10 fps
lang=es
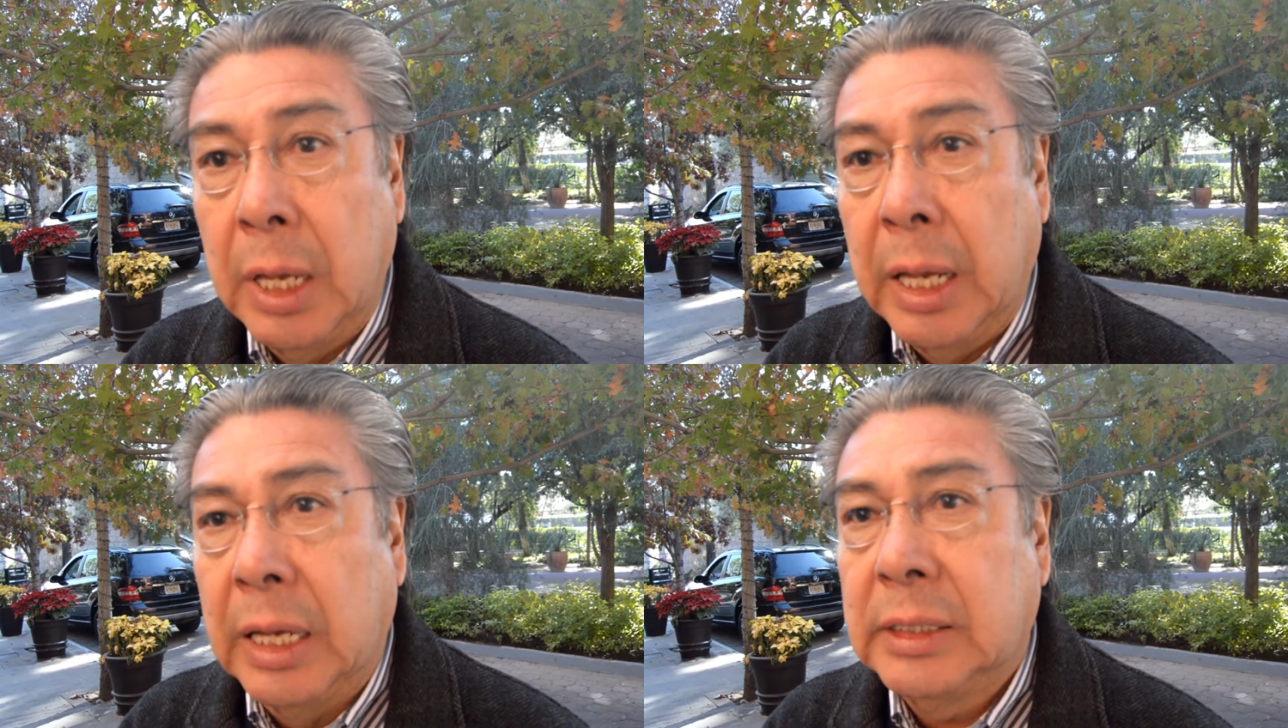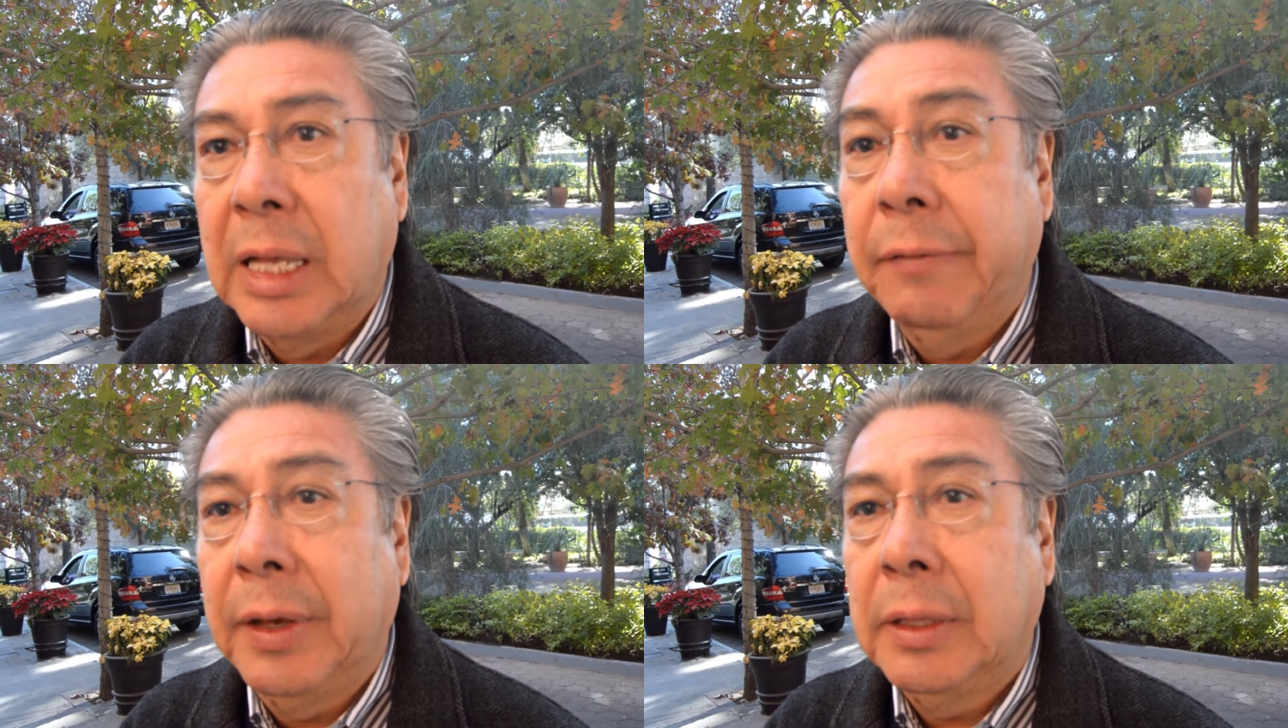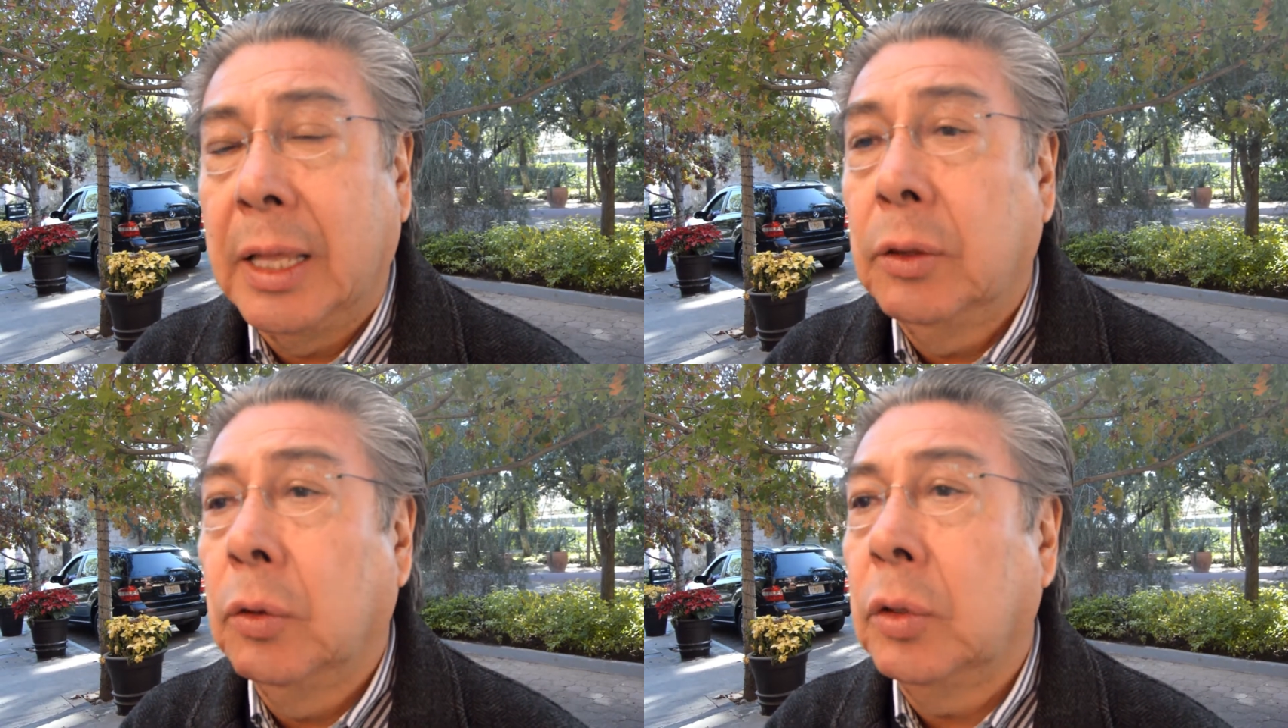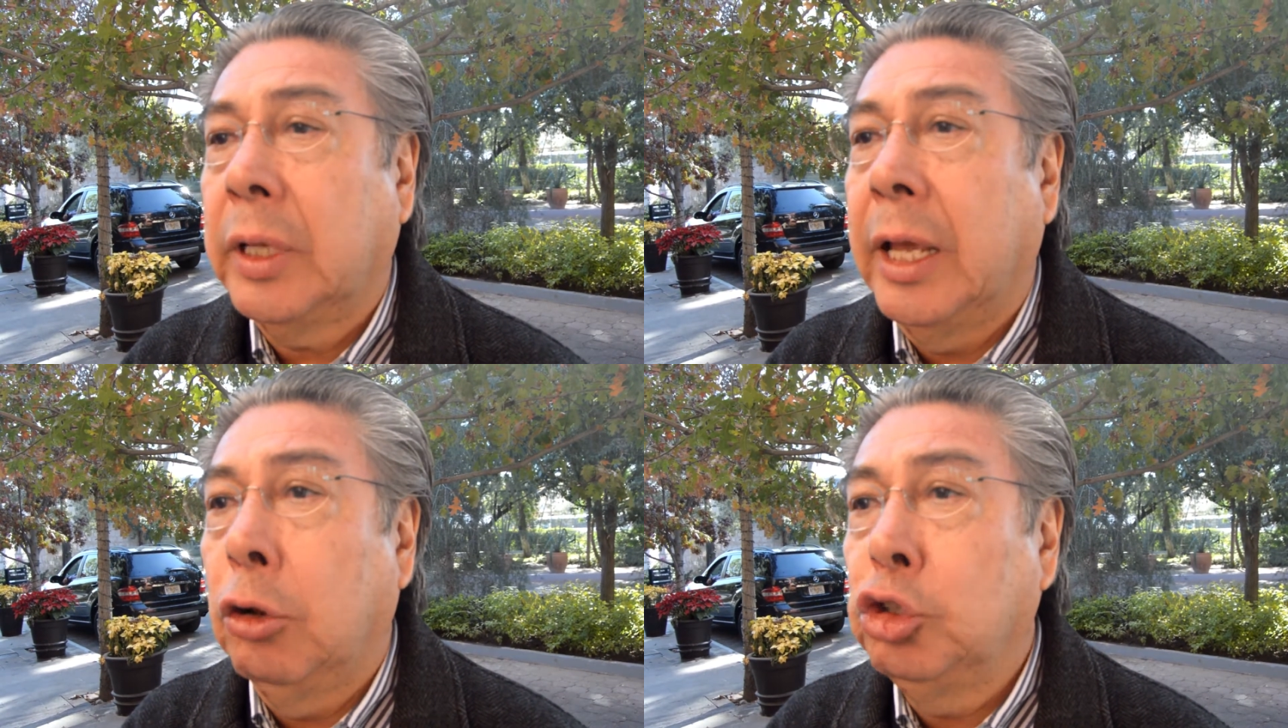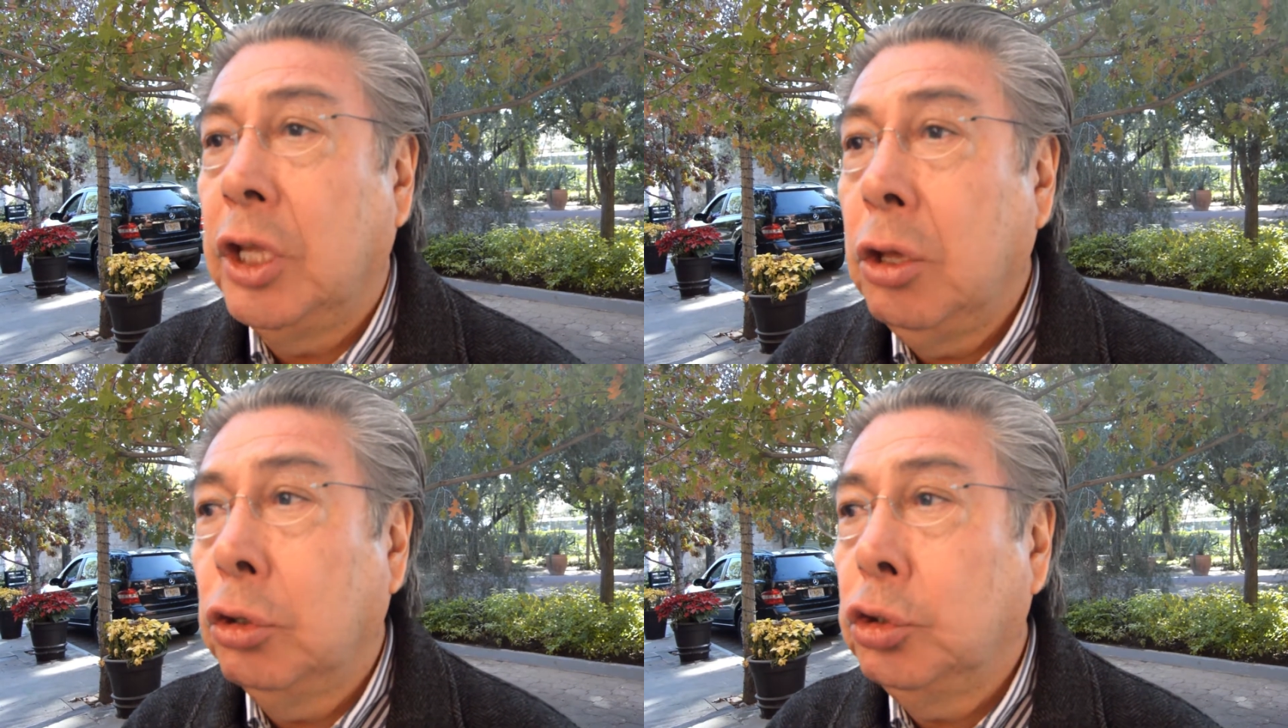está afectando que los
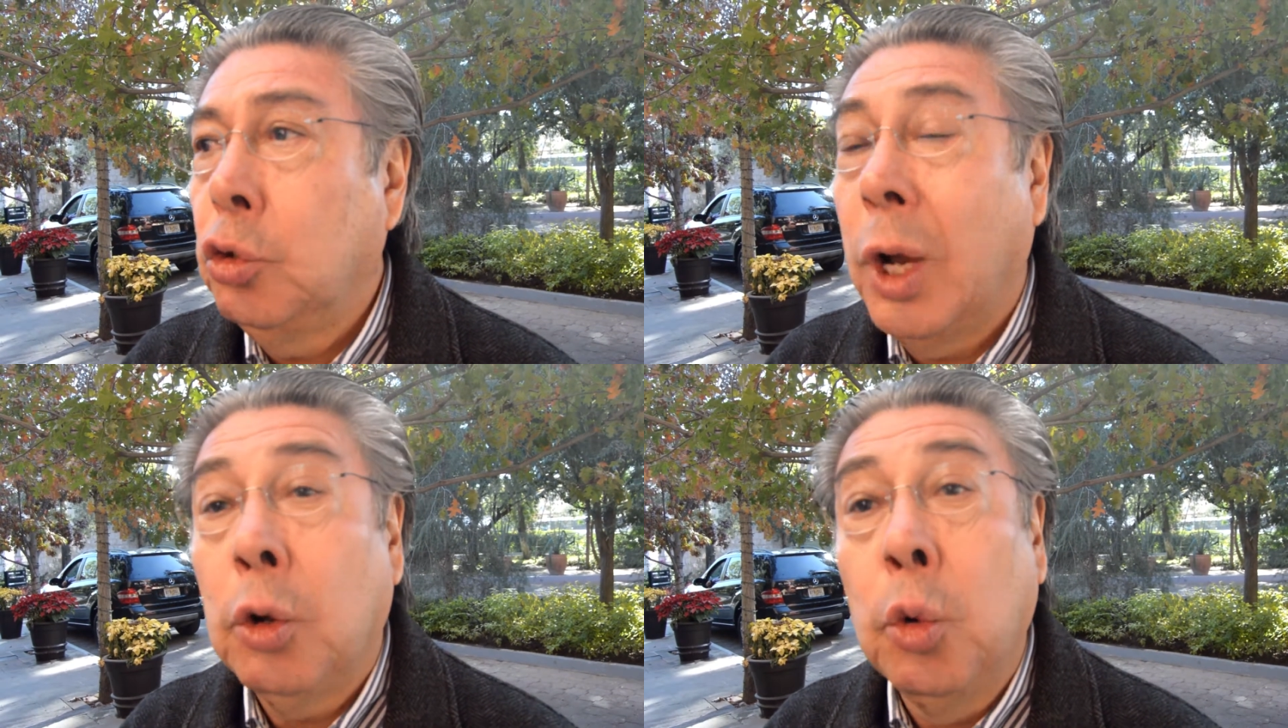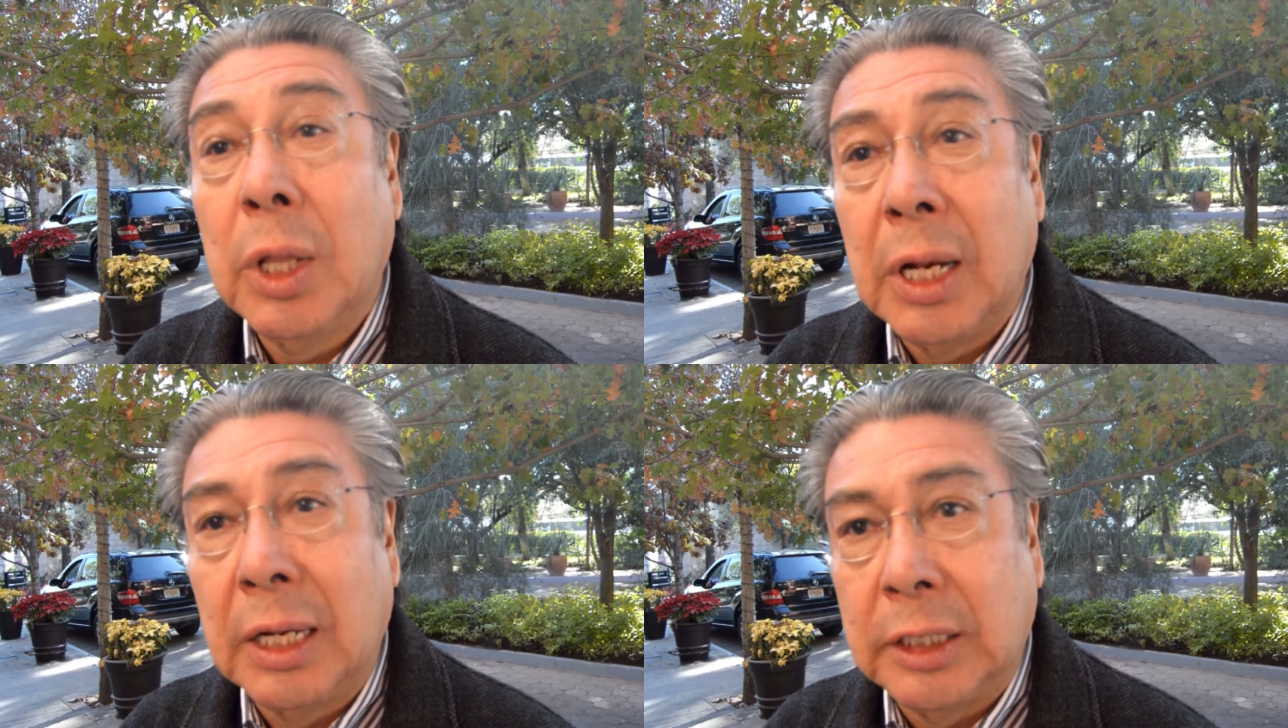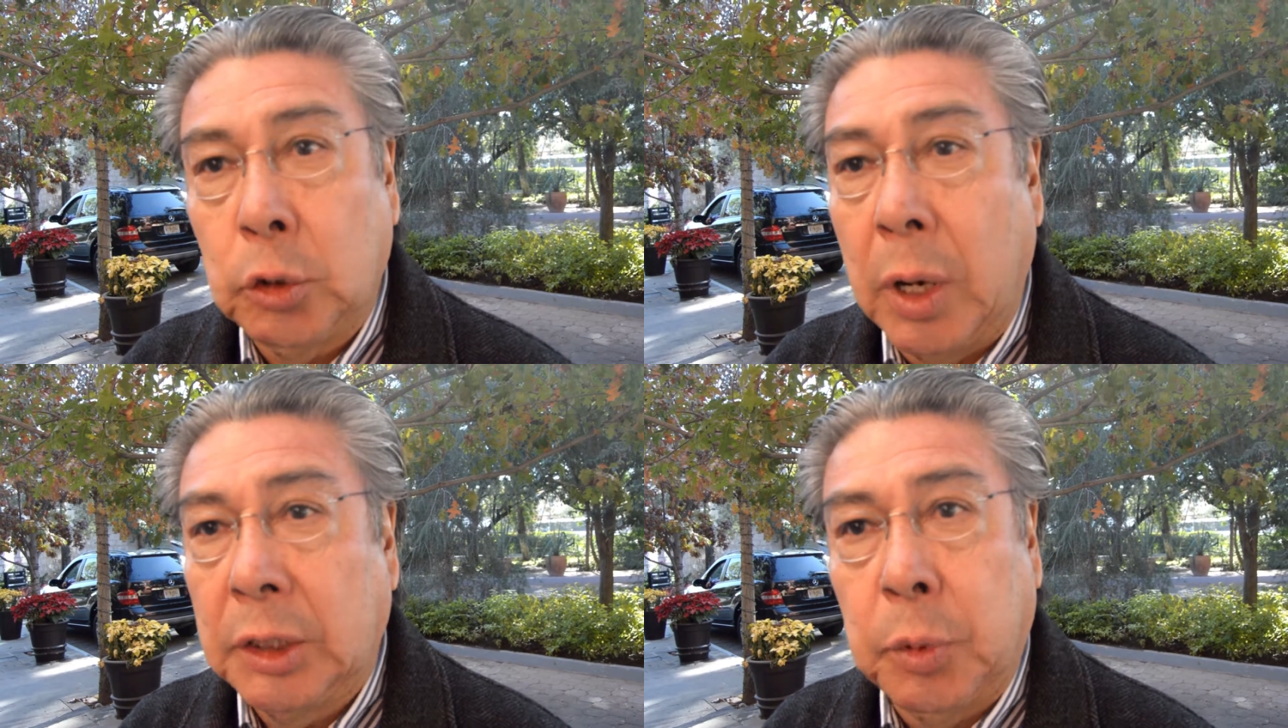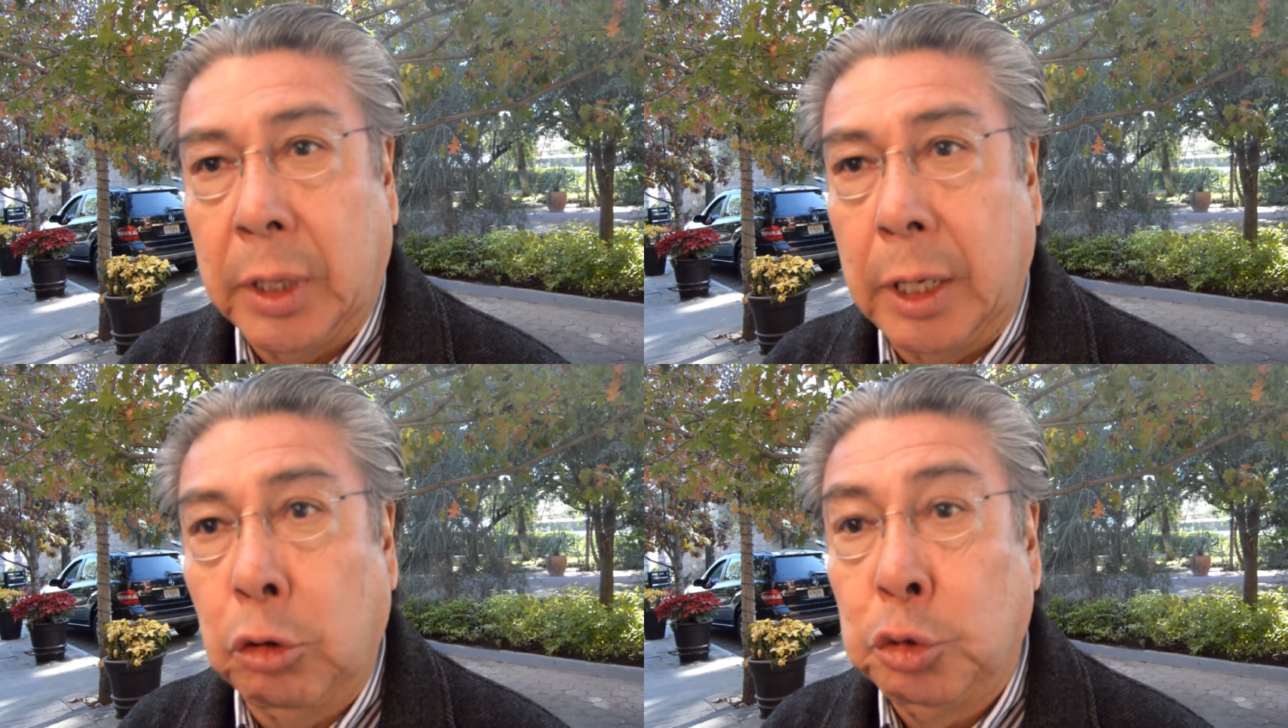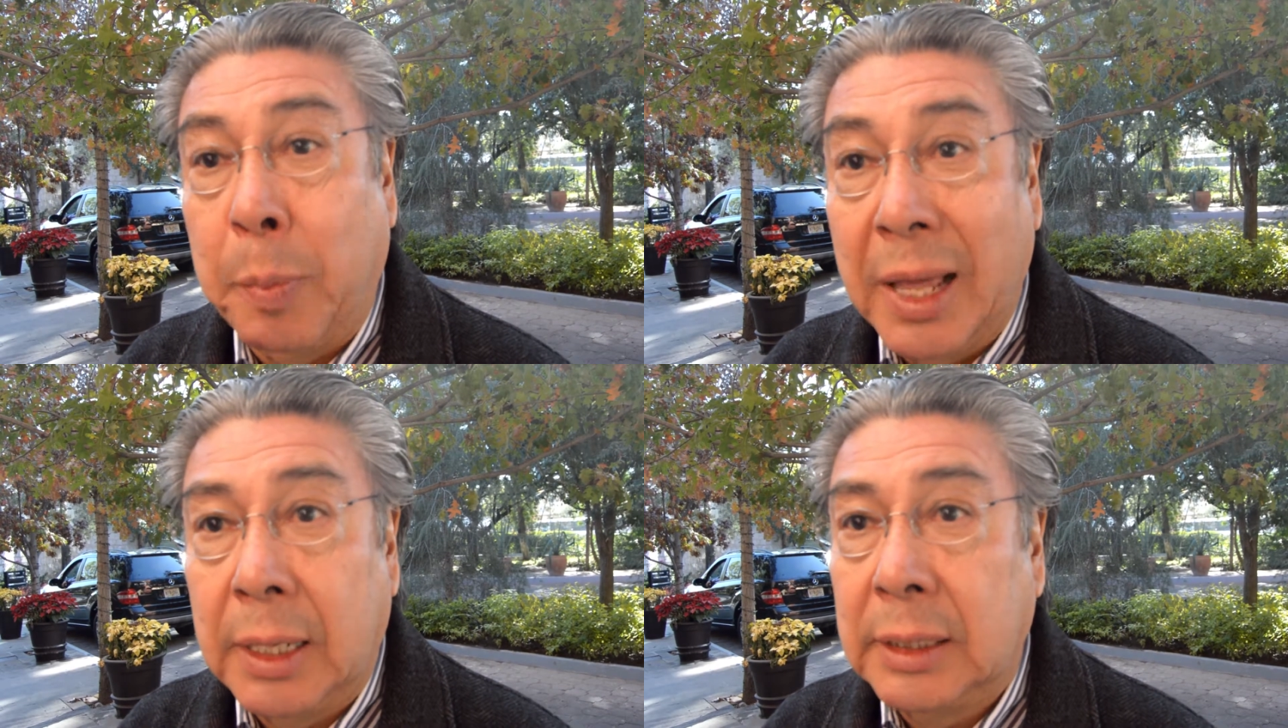niños no acudan a las escuelas porque los
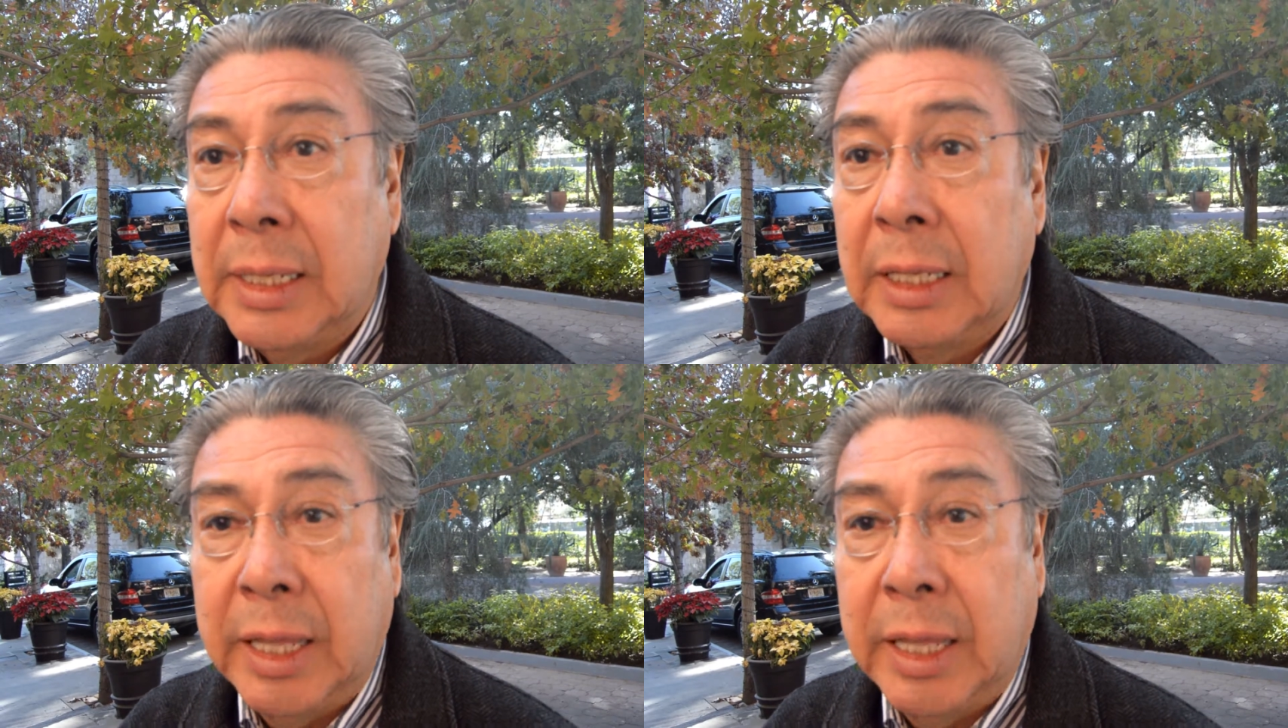padres